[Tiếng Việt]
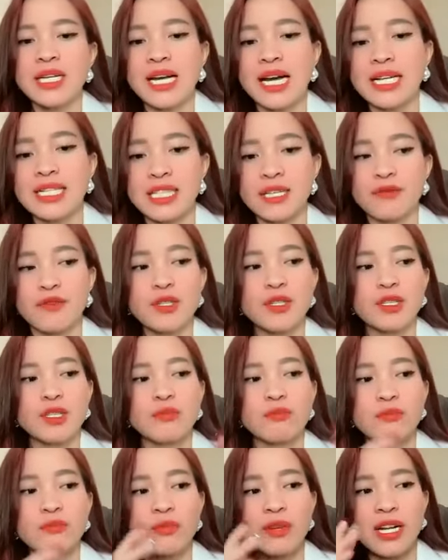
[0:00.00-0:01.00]
Anh chị phải,
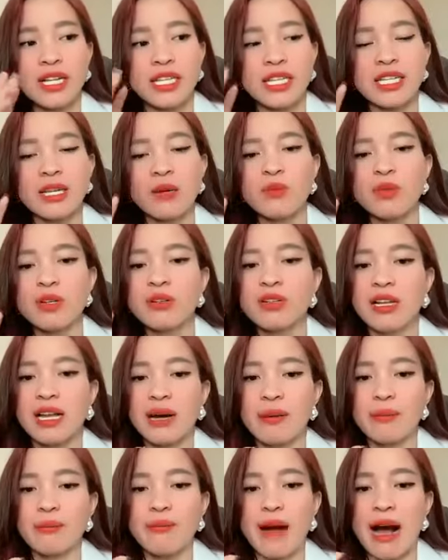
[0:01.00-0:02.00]
anh chị giống như
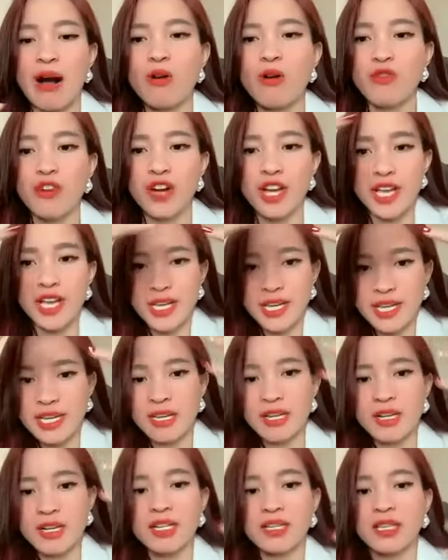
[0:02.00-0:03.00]
là bảo vệ
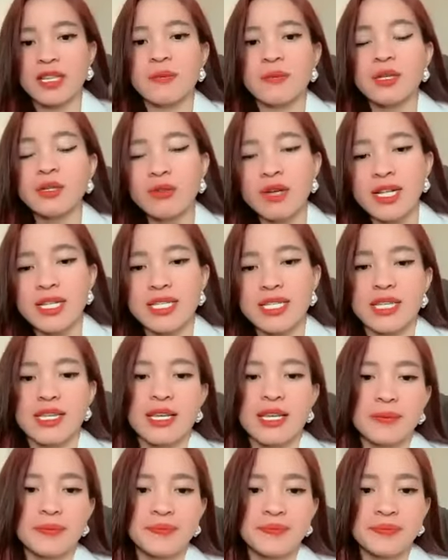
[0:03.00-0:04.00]
cái, cái tiềm thức của các anh
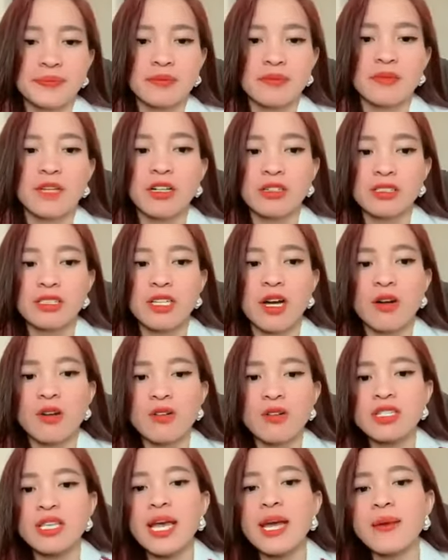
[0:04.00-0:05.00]
chị. Đừng cho
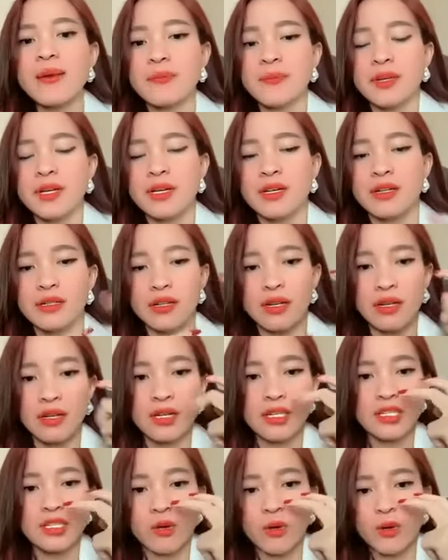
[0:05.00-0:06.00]
nó xem, đừng
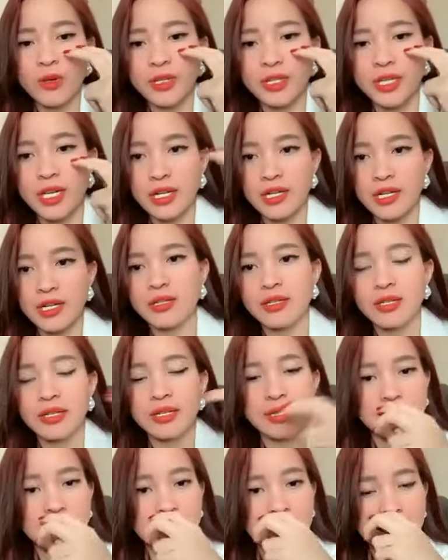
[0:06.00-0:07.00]
có cho nó nhìn.
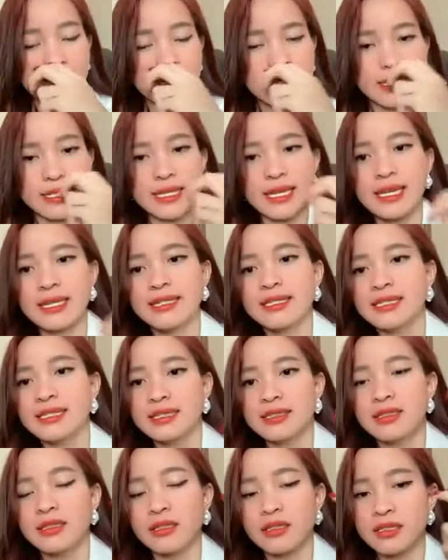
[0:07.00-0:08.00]
Các anh chị nhé,
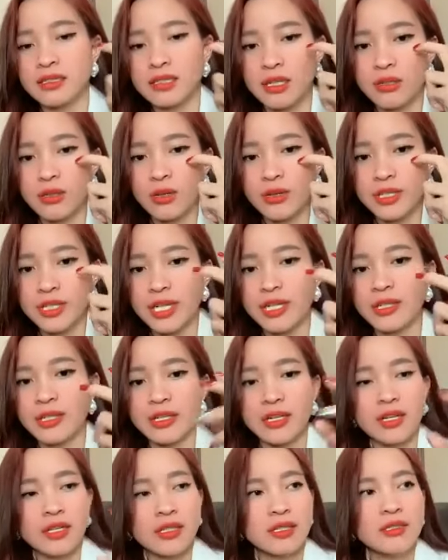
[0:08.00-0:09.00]
đừng cho nó nhìn
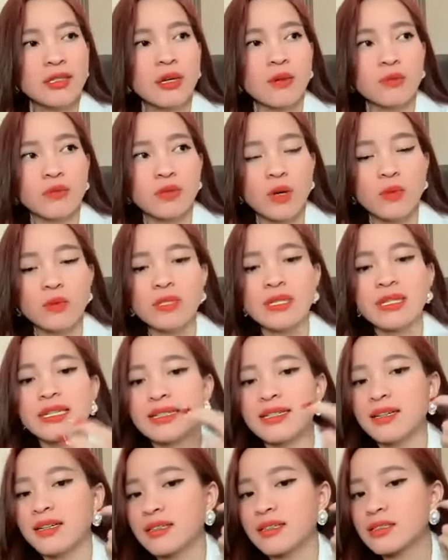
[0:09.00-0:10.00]
những cái thứ không tốt,
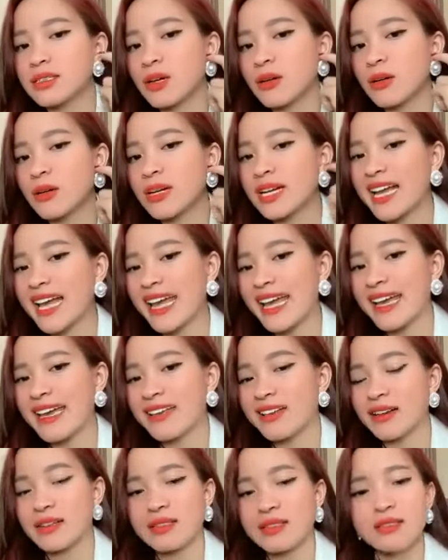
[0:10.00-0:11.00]
đừng cho nó nghe
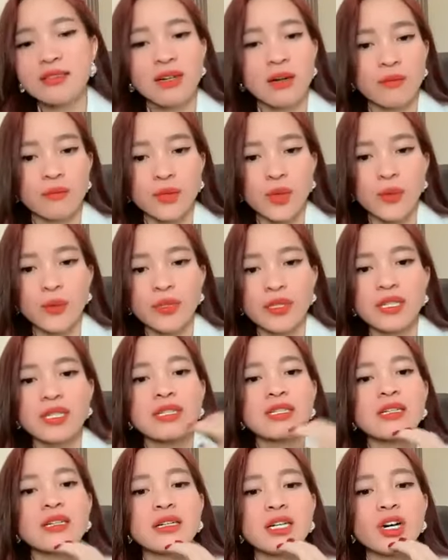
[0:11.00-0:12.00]
những cái thứ không tốt,
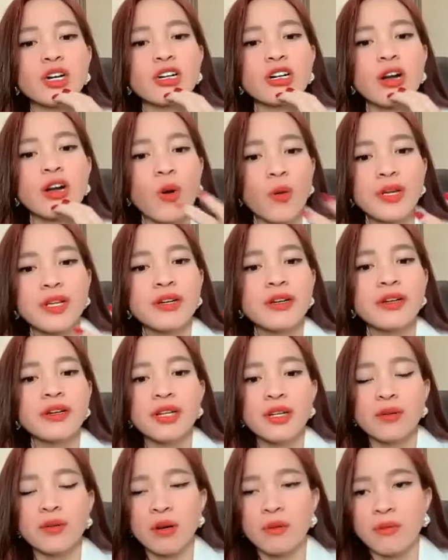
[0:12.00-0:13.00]
đừng có nói những cái
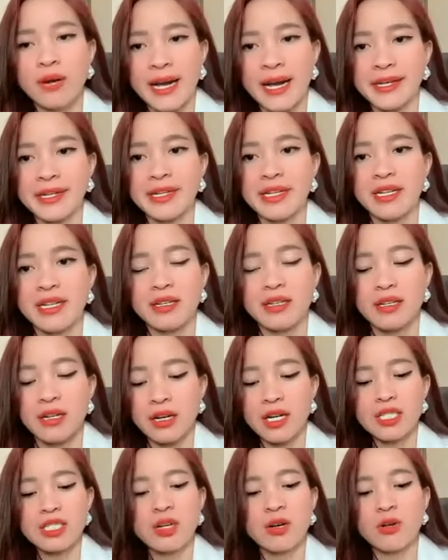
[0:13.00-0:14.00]
điều không hay,
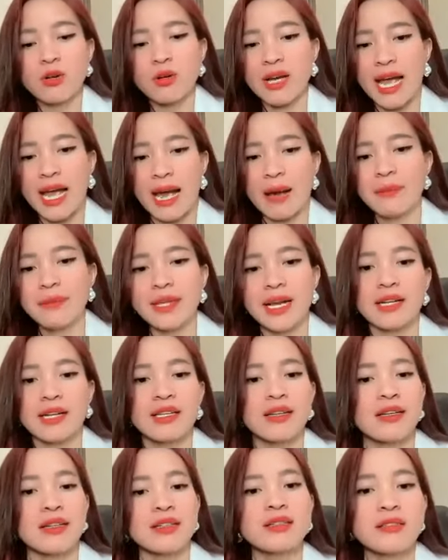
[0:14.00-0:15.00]
đừng có cho nó cảm nhận
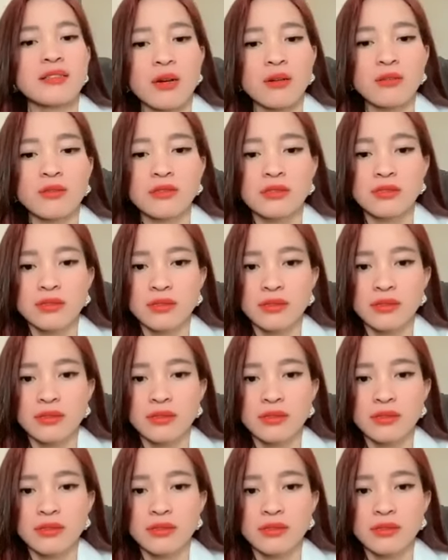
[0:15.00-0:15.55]
những cái thứ xấu.